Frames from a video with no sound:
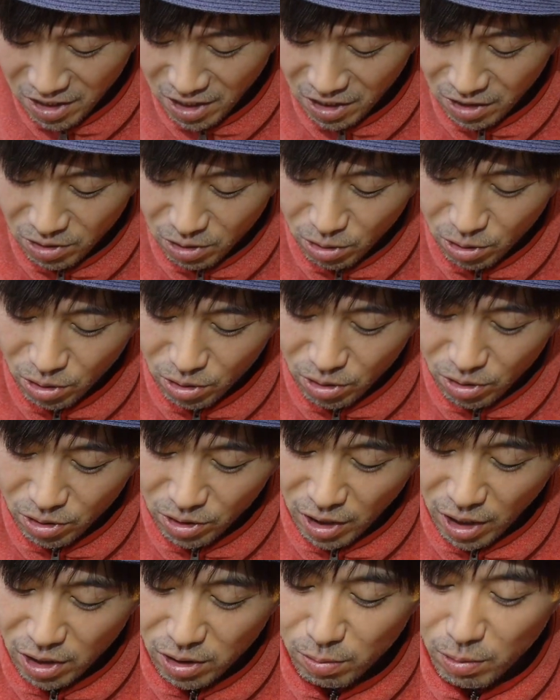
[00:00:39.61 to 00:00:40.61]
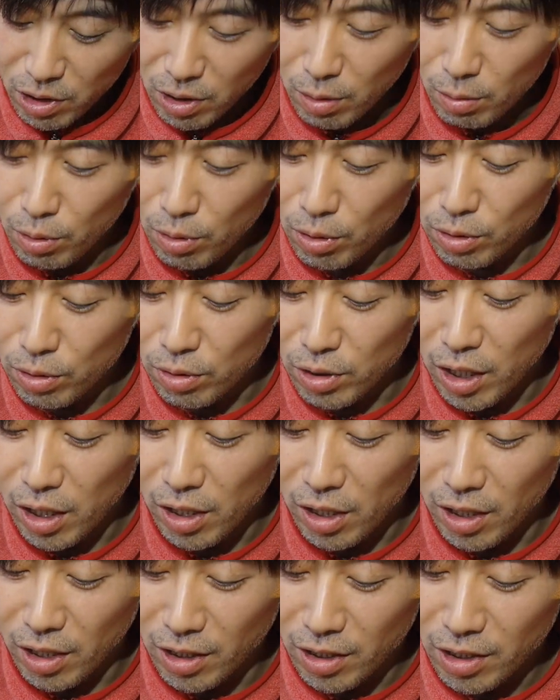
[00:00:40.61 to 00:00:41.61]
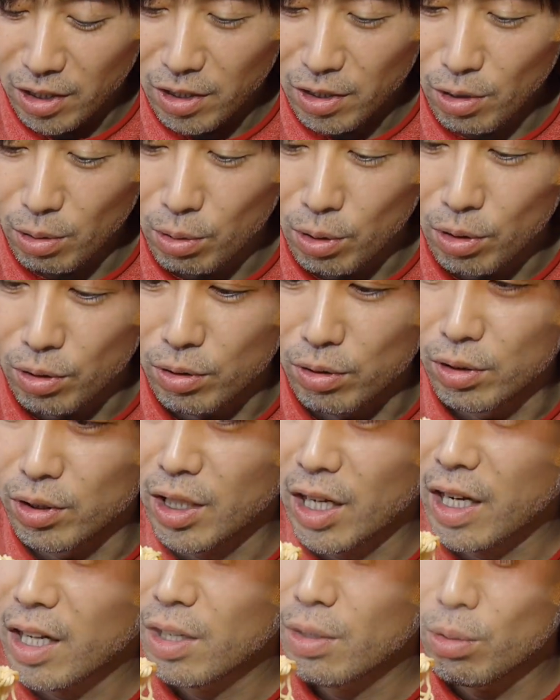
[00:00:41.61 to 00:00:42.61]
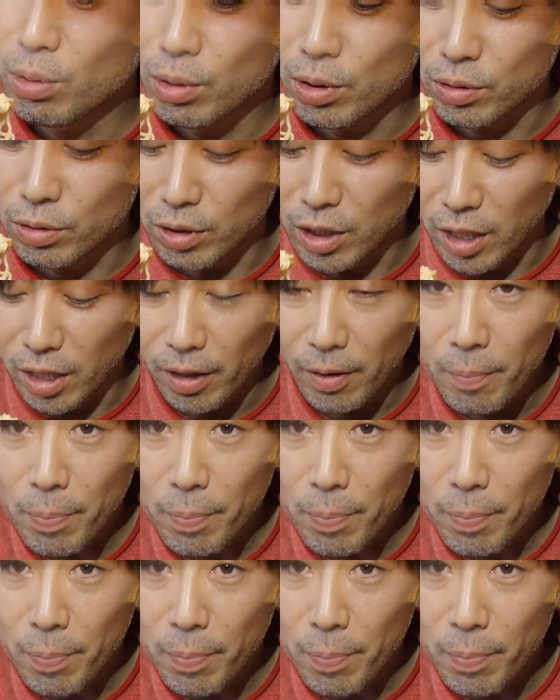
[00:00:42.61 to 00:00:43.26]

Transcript: ちゃんヌードルあすいませんフォークで木のフォーク竹のフォークで